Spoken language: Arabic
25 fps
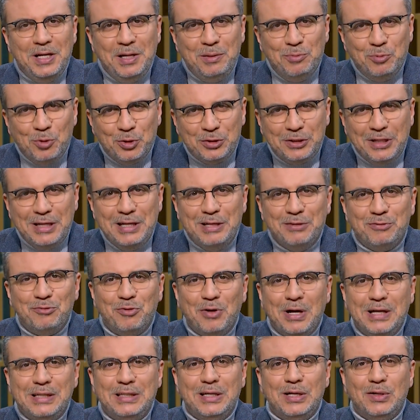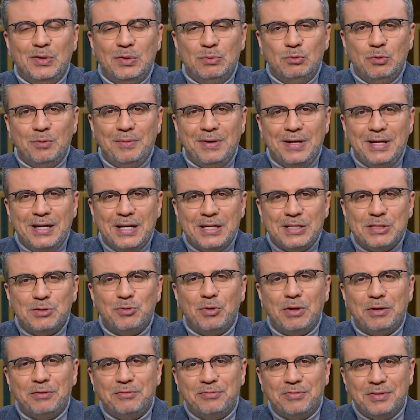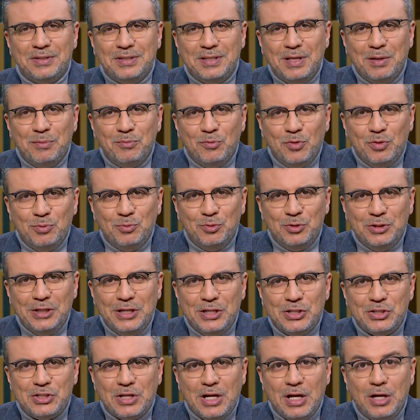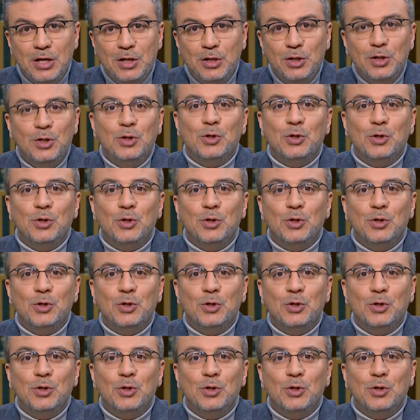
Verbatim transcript: المختلف وادائه المميز وخفه دمه المدهشه